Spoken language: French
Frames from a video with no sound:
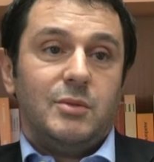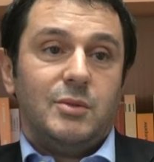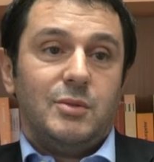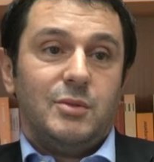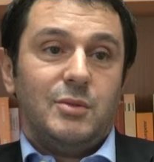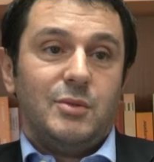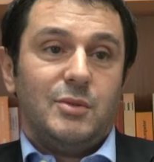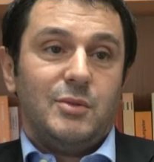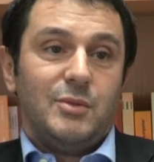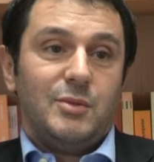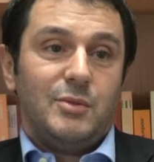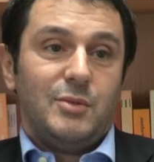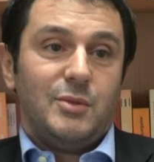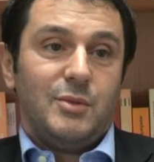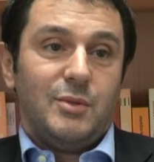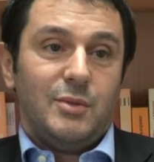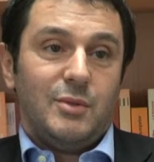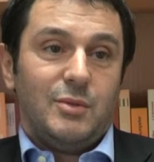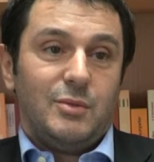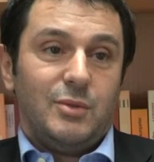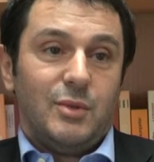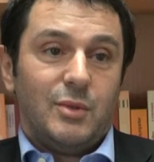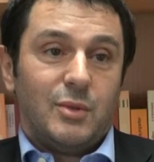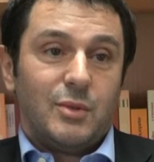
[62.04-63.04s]
euh,
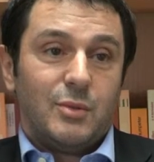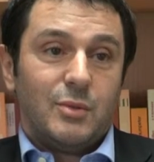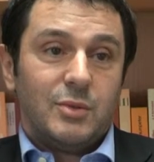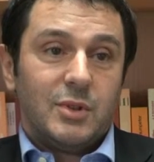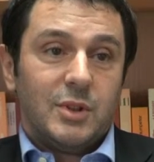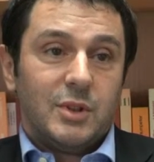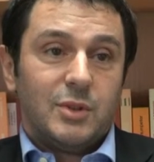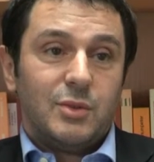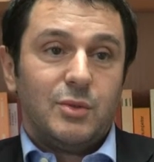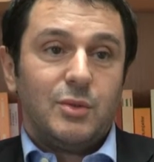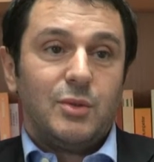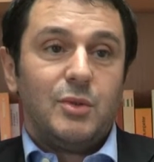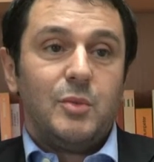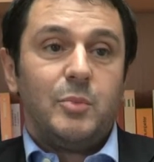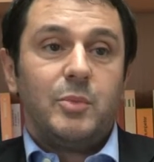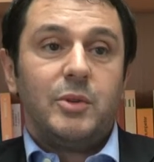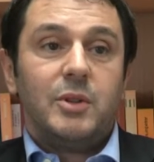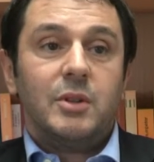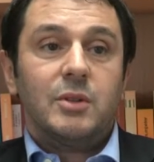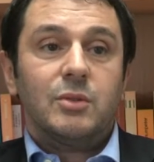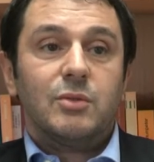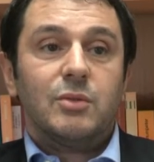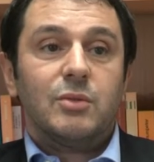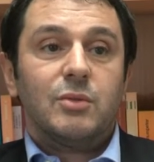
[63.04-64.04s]
dans, le contexte
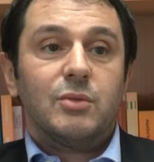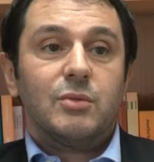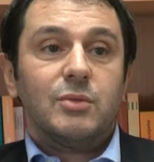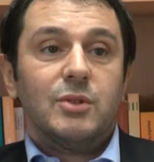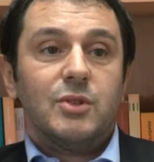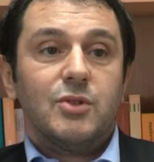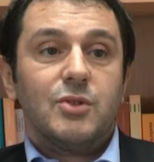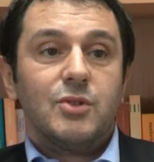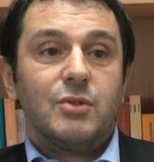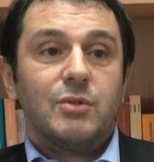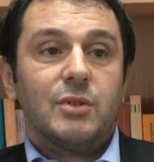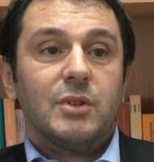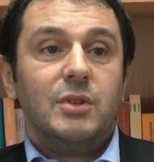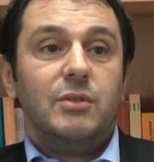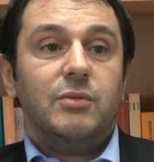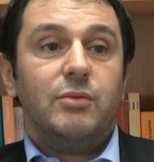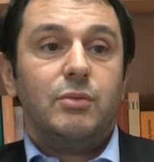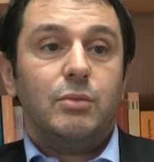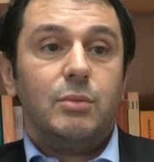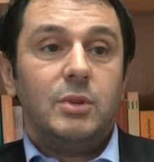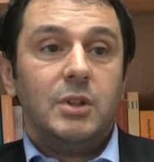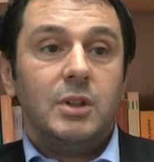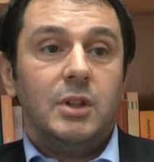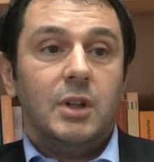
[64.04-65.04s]
européen, ce sont des gens qui
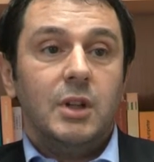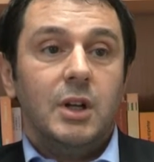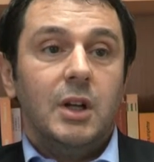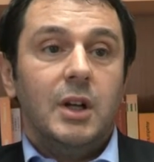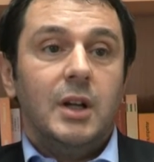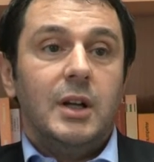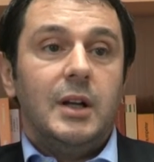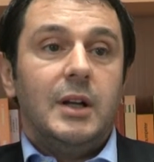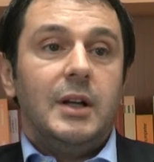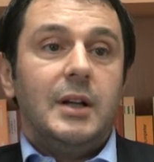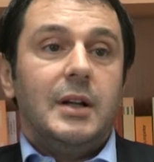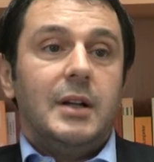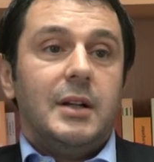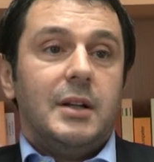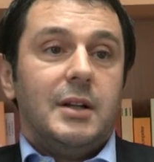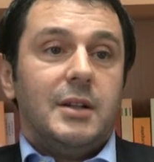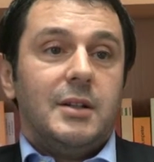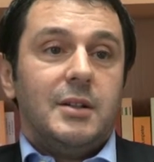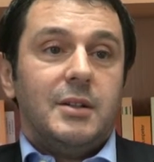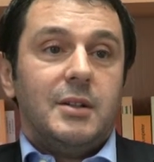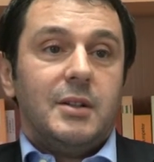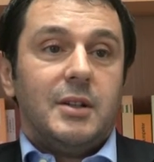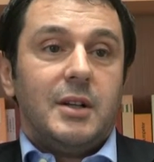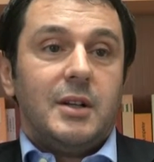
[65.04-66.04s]
fuient euh,
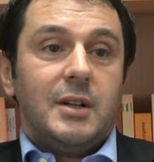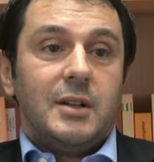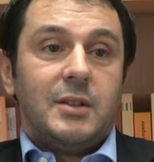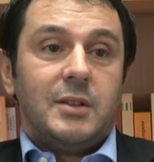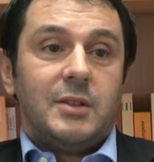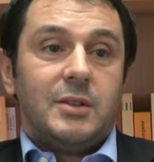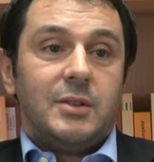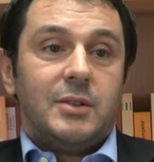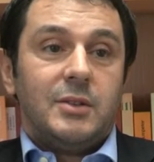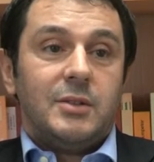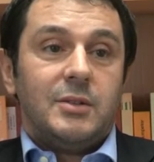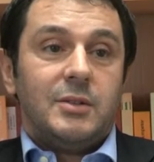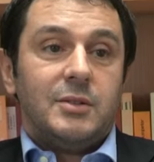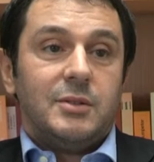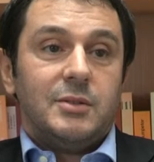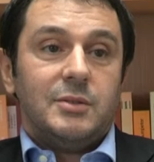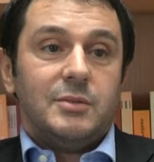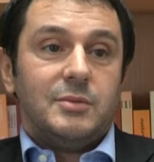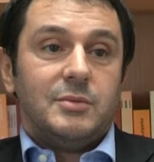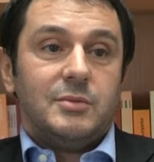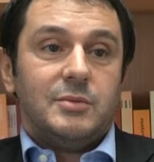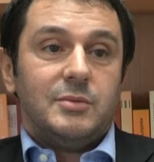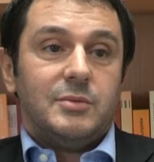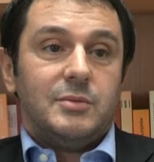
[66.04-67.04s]
un,
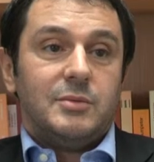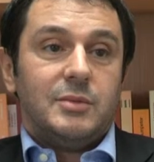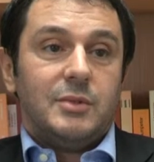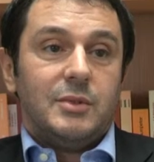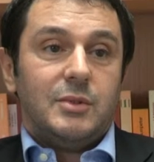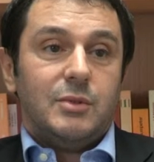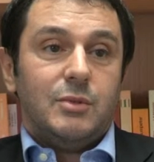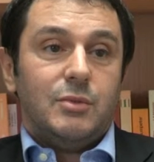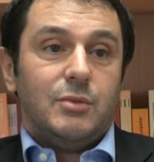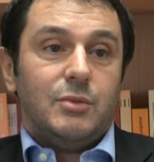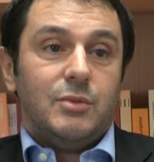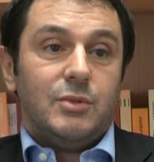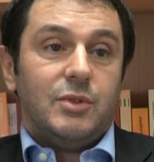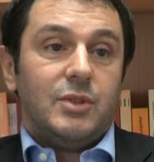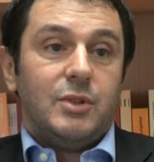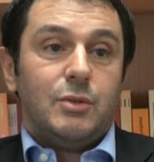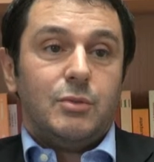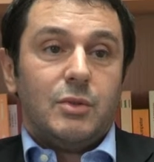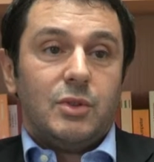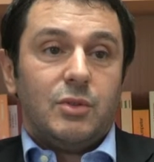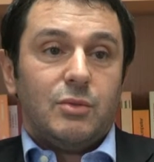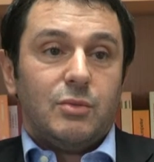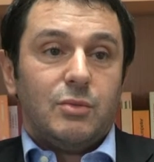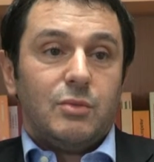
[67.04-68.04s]
une
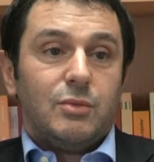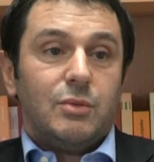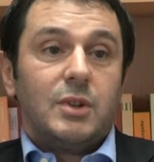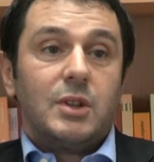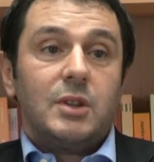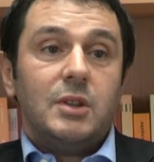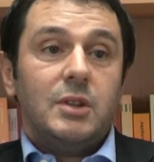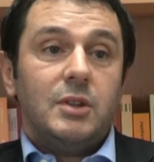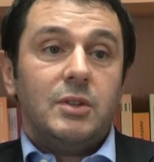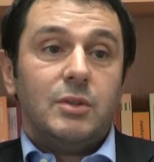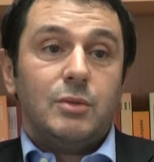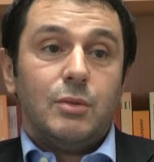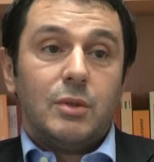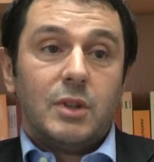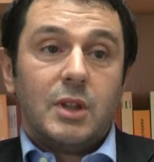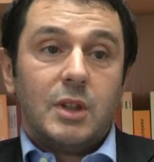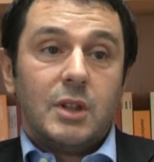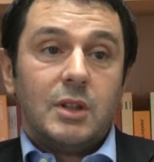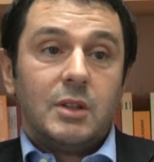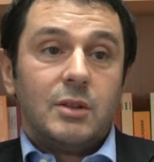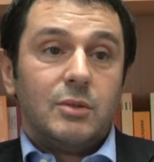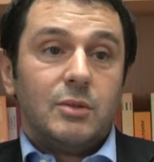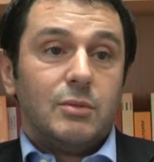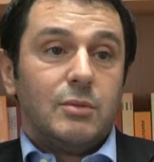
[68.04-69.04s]
situation de crise, de
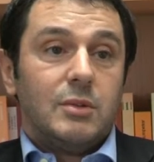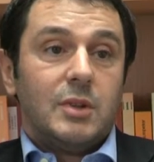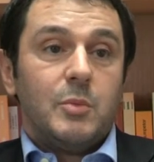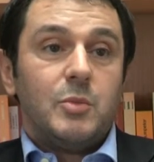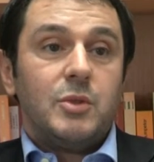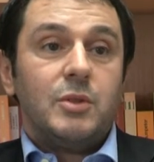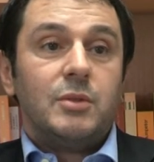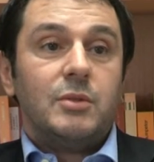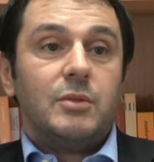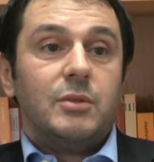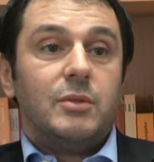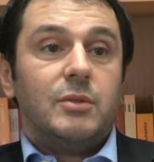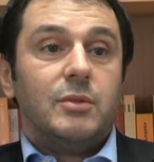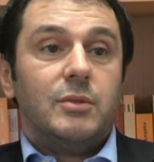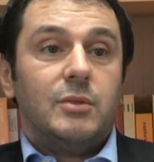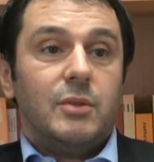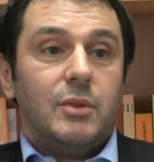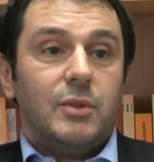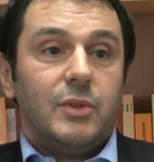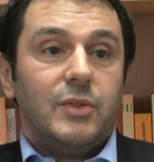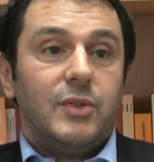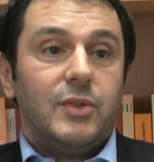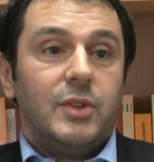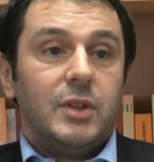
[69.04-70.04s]
guerre notamment
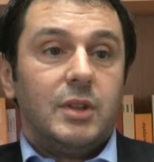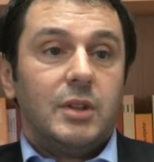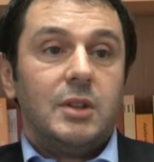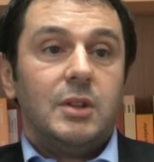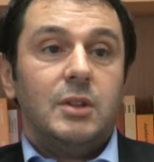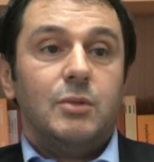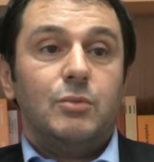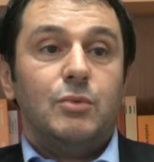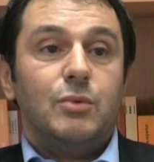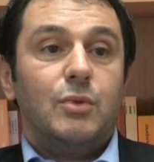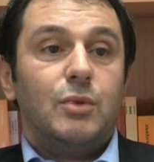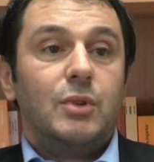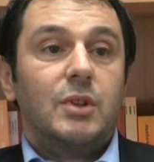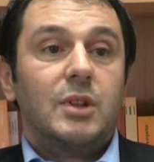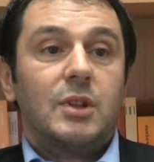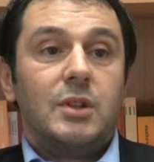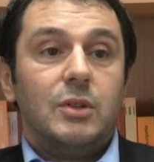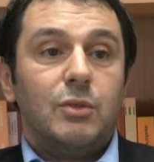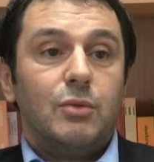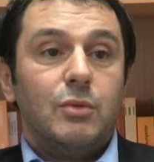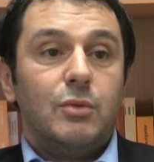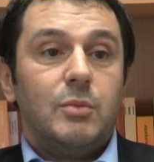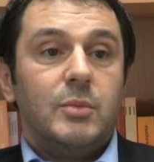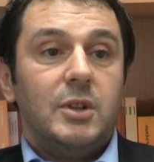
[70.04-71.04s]
en Syrie, ou de
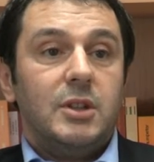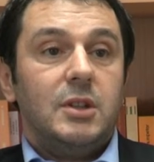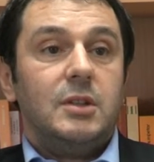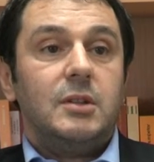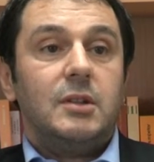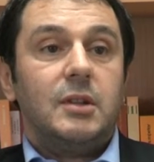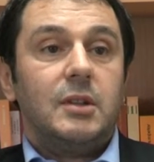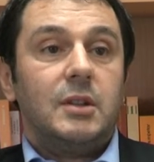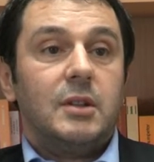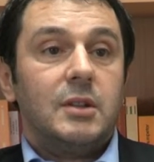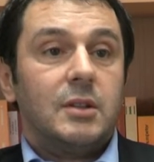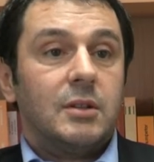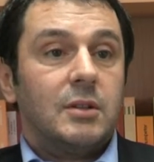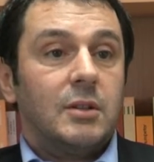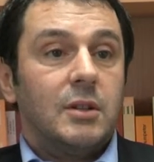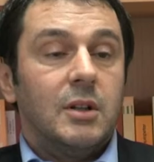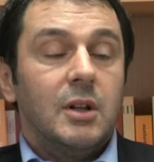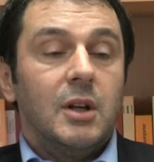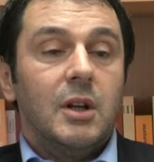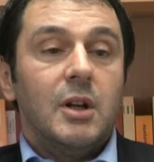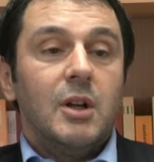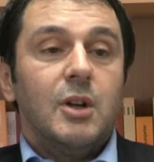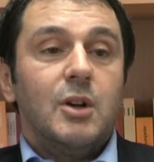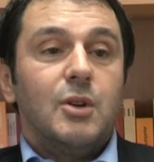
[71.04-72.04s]
crise humanitaire,
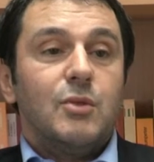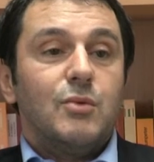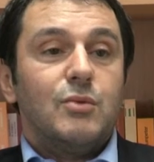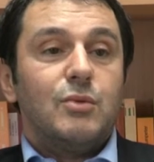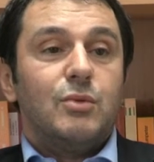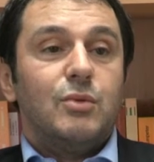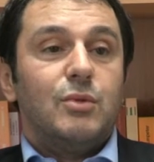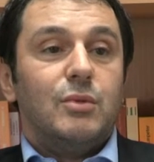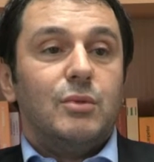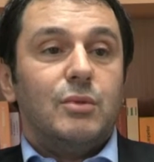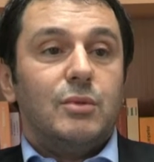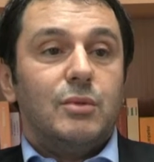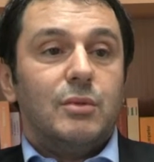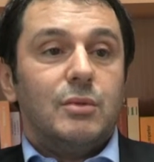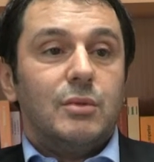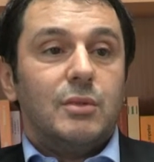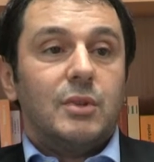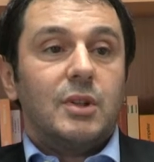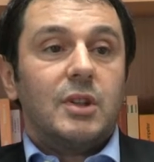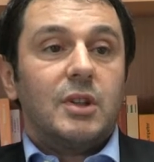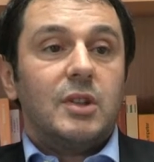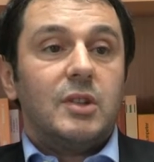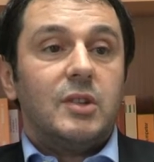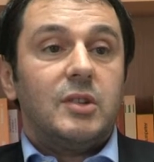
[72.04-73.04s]
ou de,
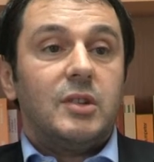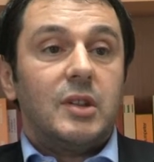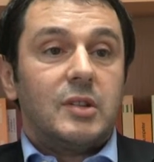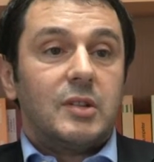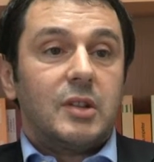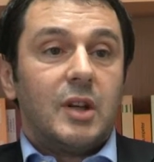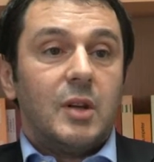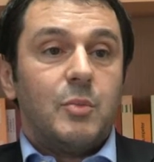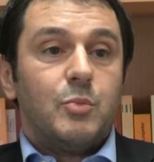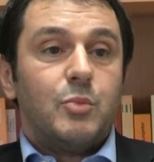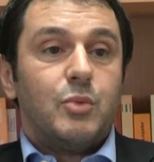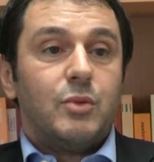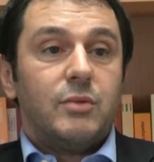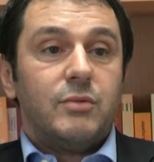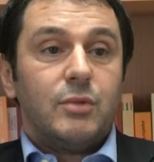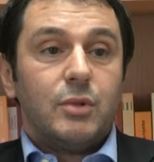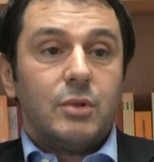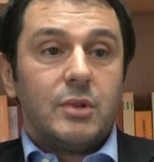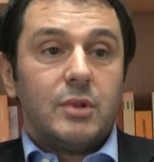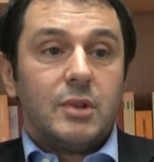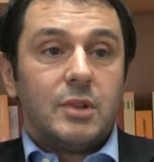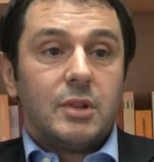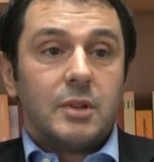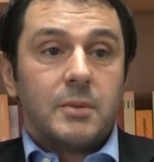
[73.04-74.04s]
crise d'extrême
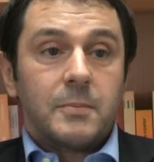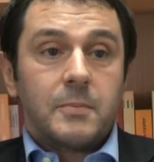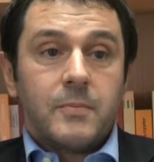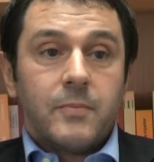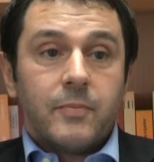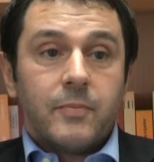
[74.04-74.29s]
pauvreté.